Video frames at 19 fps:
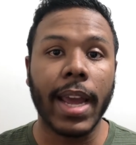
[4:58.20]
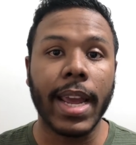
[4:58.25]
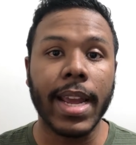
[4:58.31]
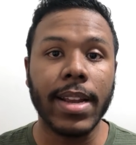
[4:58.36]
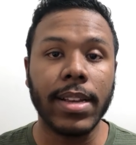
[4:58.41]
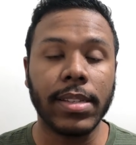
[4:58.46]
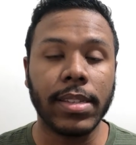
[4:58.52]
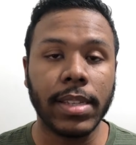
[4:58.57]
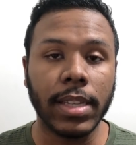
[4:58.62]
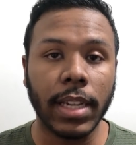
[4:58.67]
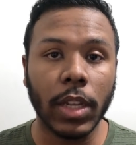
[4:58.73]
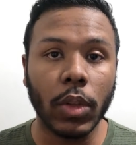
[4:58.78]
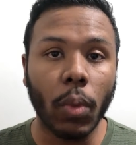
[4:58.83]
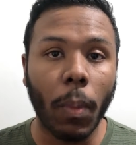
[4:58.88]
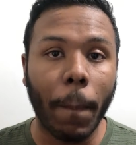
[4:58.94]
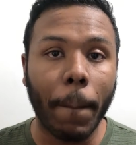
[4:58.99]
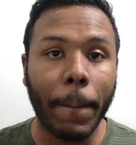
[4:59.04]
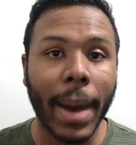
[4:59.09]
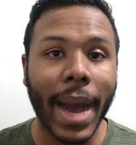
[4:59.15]

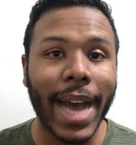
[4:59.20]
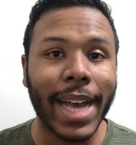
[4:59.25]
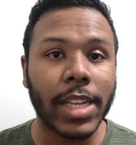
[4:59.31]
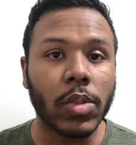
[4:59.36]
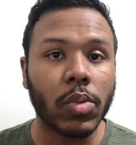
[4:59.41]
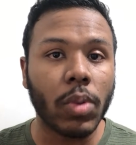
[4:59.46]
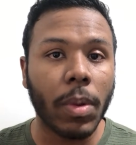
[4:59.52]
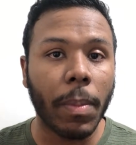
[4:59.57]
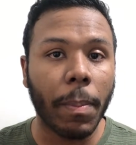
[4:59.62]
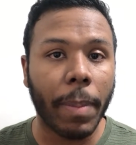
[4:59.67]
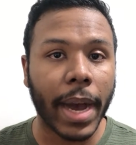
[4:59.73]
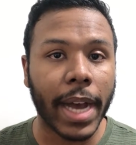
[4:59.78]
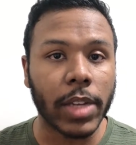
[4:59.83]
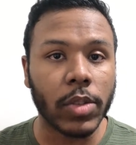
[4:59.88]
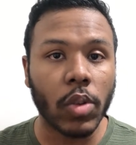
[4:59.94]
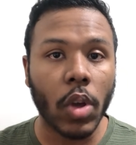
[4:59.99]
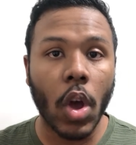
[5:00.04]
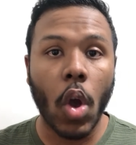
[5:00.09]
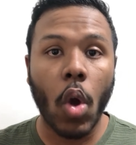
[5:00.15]
ensinando passo a
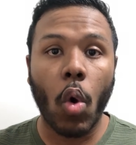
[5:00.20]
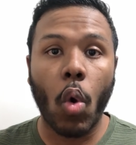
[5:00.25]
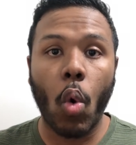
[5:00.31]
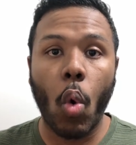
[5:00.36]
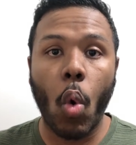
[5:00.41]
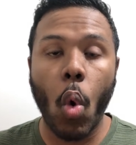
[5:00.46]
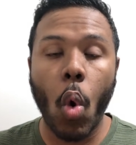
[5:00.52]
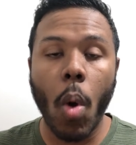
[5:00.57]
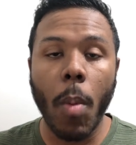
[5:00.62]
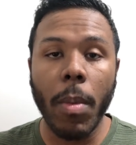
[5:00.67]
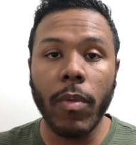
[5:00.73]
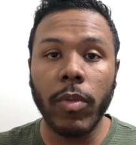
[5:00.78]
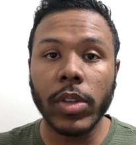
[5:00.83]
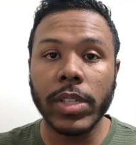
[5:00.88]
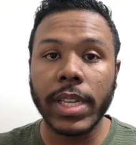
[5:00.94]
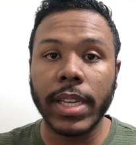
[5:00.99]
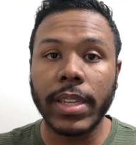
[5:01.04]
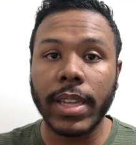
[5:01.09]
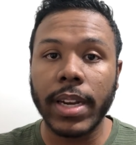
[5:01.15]
passo como
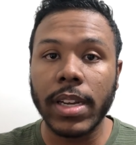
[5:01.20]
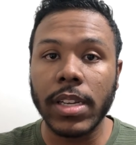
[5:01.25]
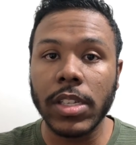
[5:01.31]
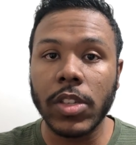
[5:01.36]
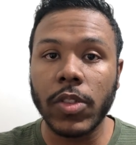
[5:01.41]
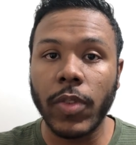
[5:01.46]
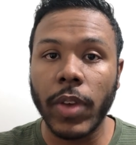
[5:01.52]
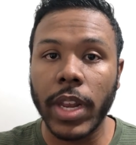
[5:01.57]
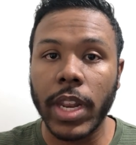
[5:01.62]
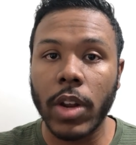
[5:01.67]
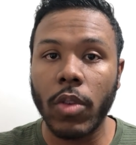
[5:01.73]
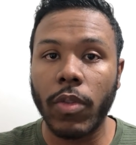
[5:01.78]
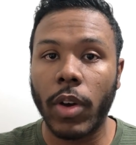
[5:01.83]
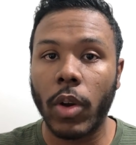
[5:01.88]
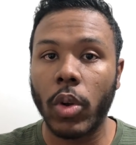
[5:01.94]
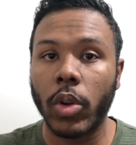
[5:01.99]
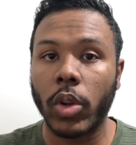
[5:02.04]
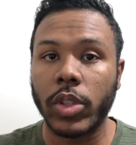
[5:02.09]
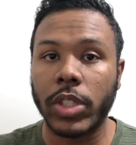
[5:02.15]
você transferir o
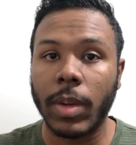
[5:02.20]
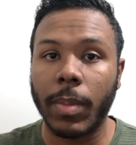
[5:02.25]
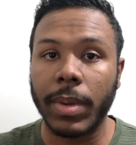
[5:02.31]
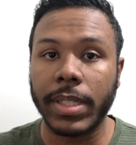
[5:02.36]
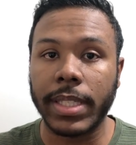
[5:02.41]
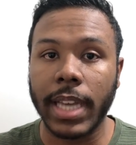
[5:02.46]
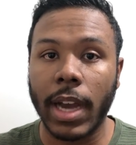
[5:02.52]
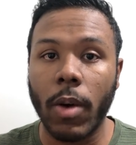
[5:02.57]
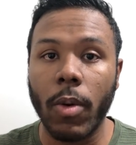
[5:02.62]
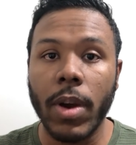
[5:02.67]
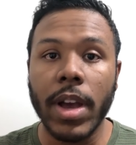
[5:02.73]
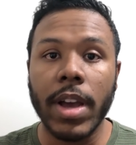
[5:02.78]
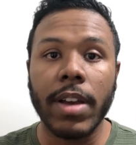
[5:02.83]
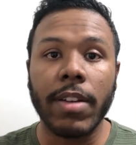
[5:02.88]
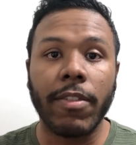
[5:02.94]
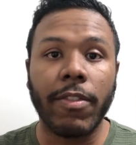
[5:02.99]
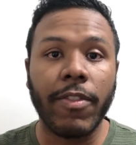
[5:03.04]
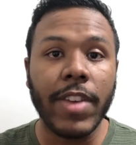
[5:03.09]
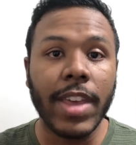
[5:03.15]
valor do auxílio mensal
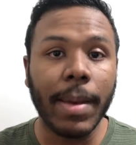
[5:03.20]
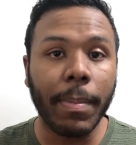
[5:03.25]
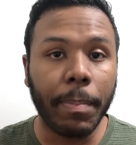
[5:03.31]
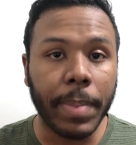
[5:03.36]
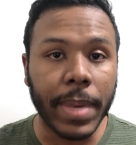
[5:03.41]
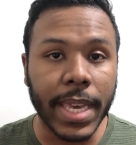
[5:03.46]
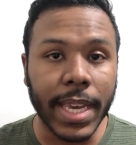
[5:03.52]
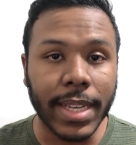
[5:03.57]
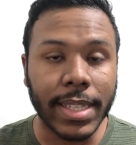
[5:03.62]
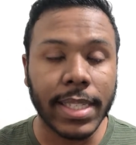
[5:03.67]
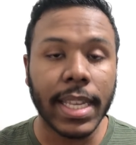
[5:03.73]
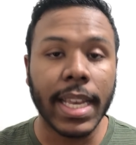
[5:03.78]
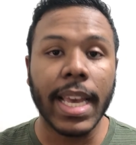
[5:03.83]
via Pix